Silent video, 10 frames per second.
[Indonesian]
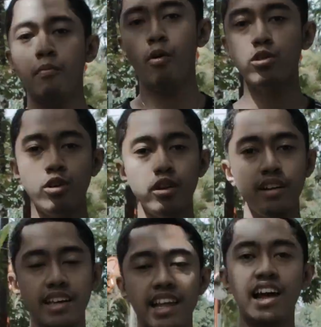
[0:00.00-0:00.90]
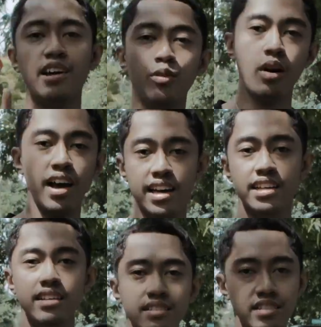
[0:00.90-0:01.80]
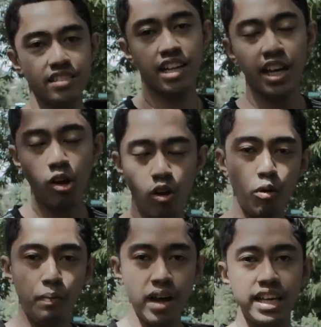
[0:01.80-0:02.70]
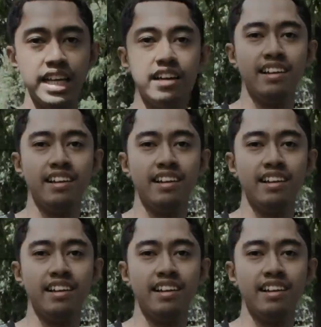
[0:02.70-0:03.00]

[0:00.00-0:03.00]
motor hilang dua kali jadi kalau lo parkir